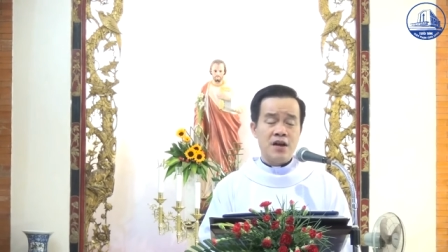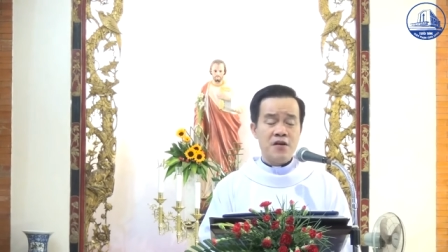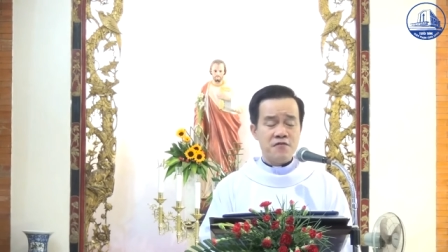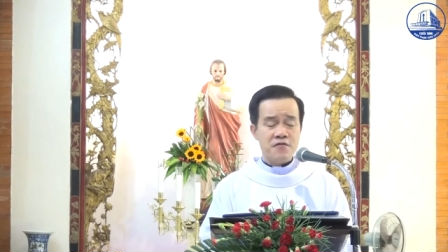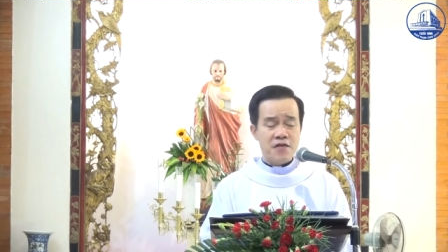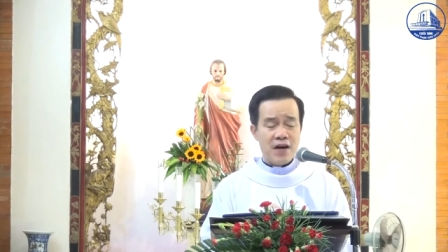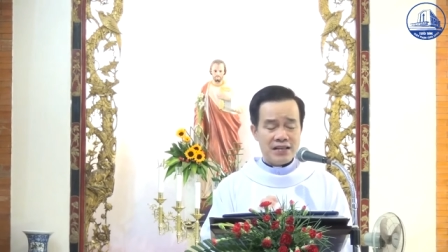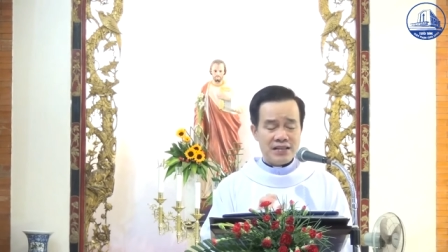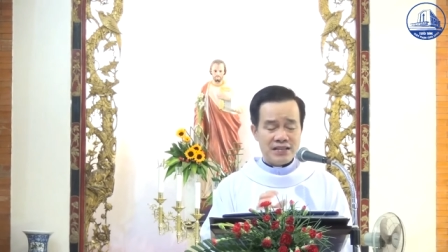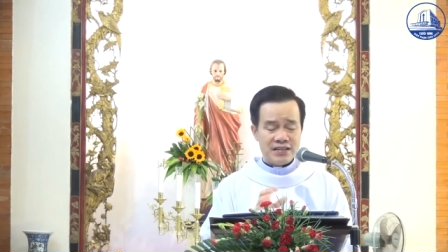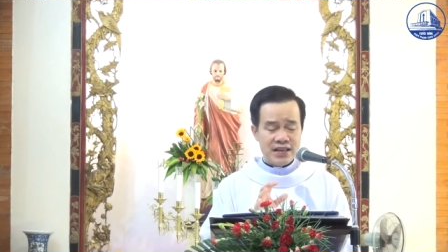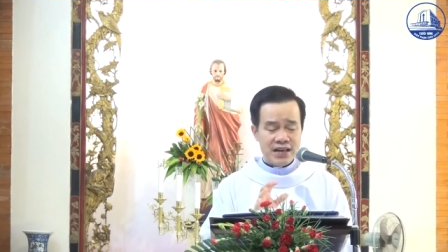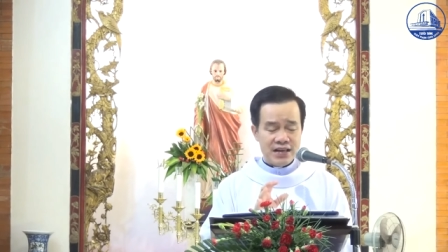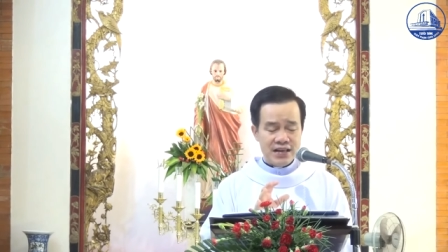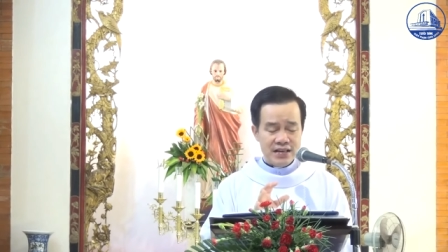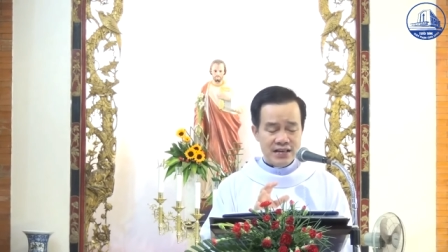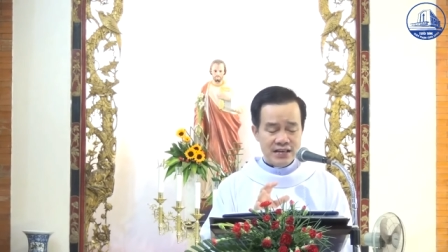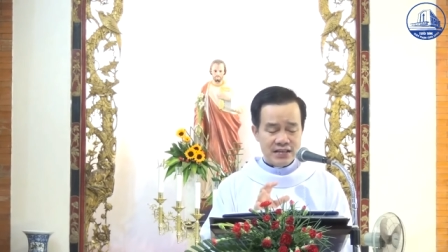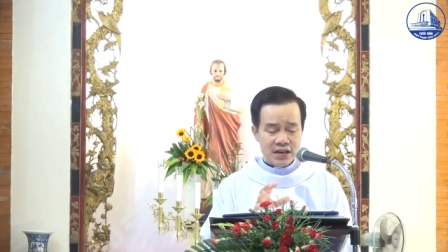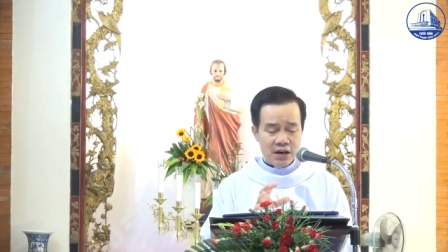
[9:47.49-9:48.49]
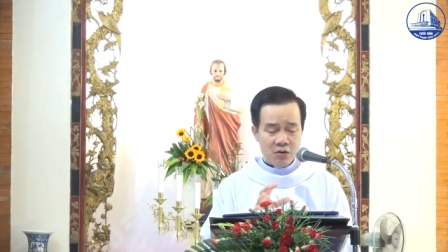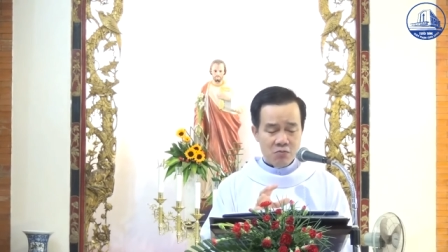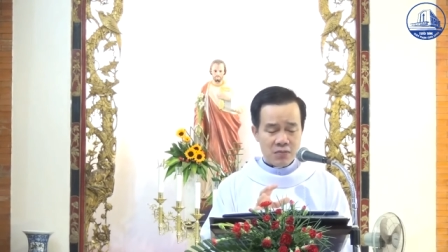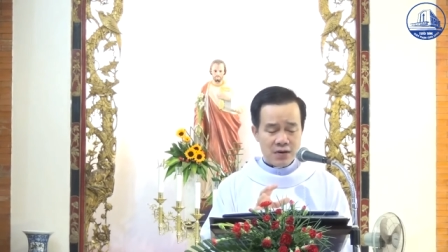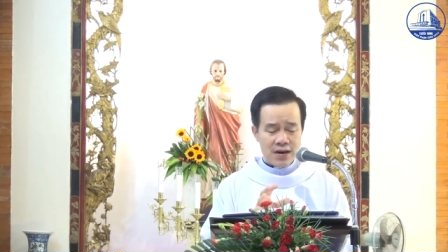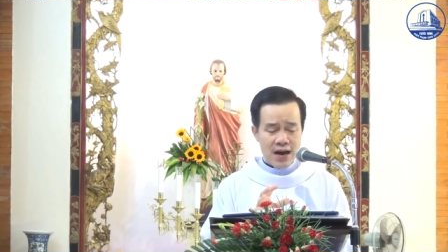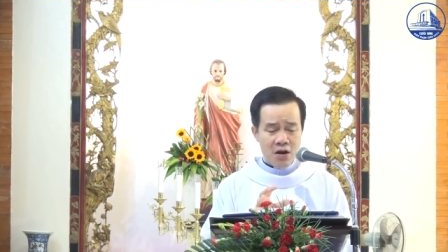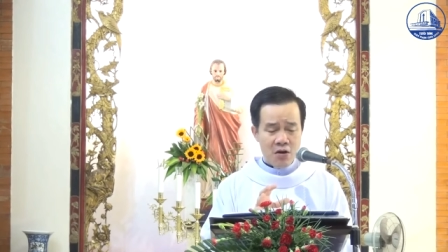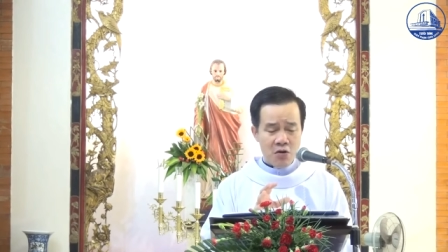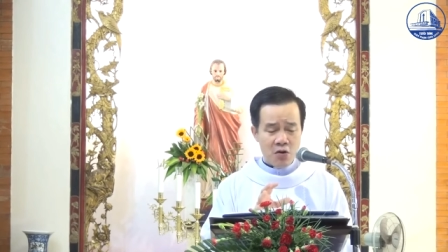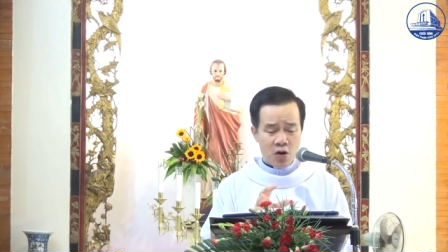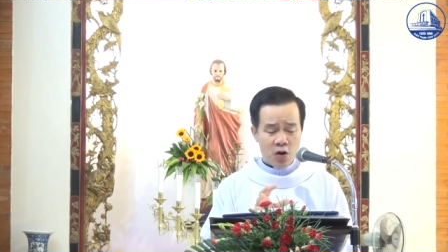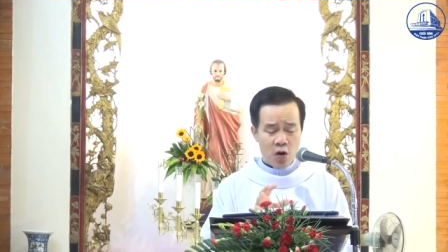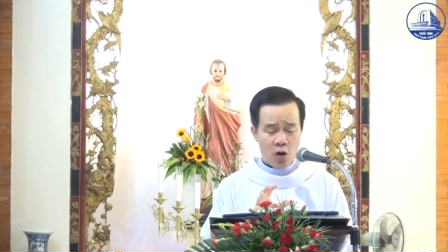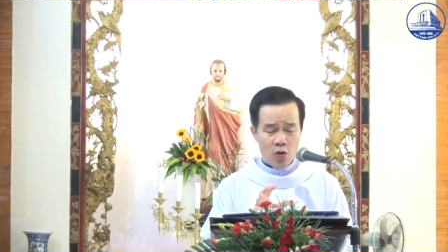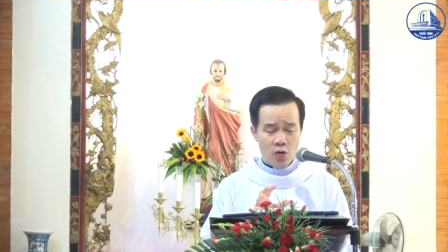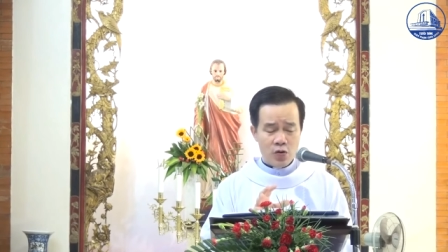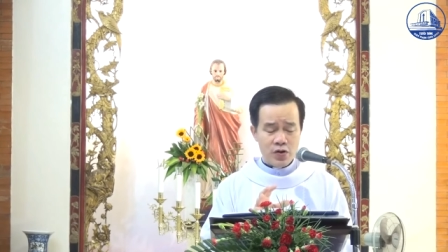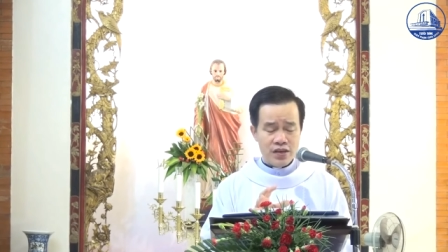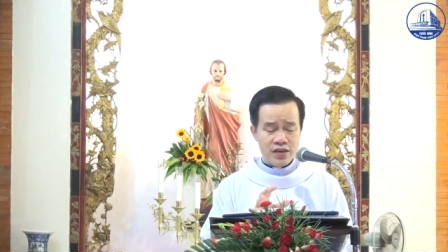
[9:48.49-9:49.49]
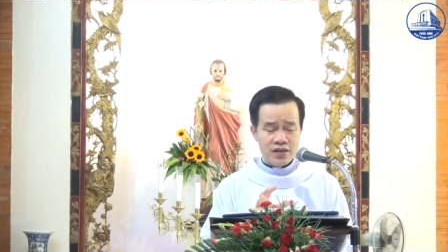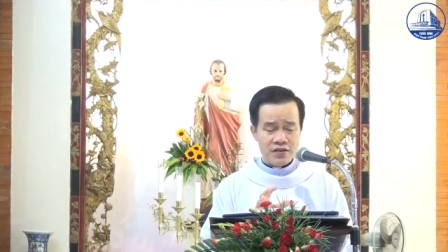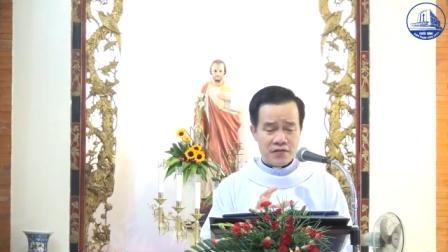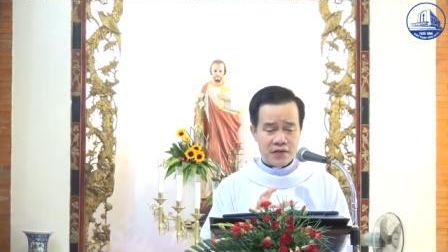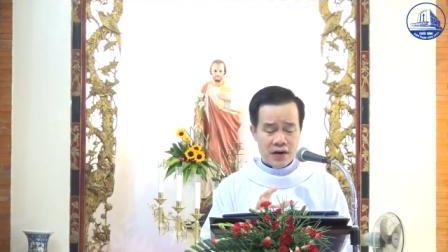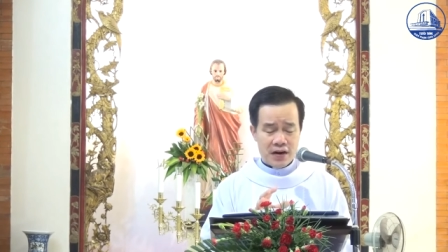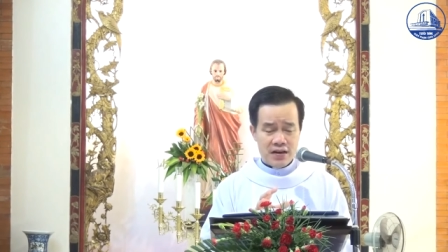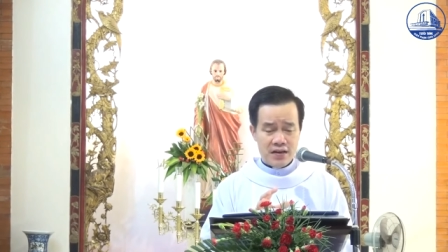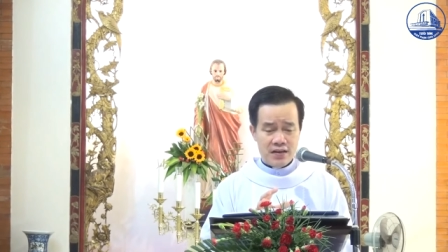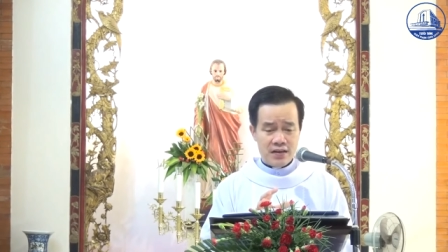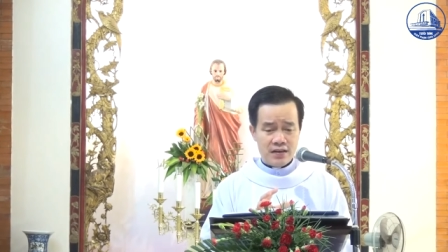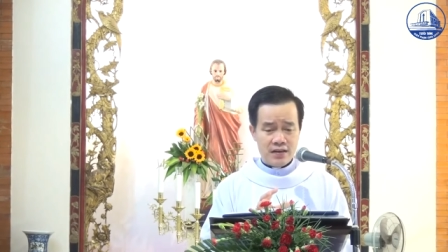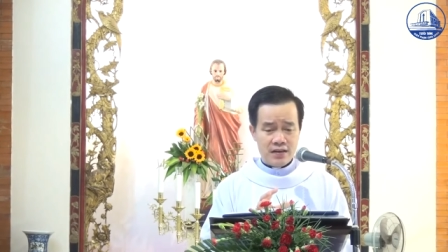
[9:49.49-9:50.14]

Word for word: và chính trong đau khổ như vậy